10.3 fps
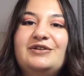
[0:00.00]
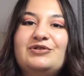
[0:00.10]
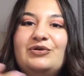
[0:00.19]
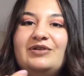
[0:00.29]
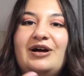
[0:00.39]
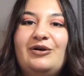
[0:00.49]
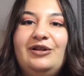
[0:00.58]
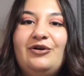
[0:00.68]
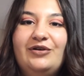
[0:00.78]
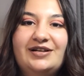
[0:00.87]
çok daha
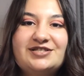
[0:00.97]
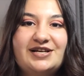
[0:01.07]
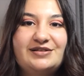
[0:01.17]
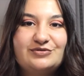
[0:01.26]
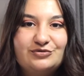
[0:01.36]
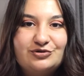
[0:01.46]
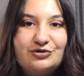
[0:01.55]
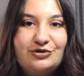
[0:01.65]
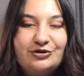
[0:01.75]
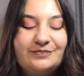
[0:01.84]
kolay öğreneceğinizi
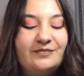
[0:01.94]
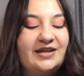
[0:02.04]
düşünüyorum.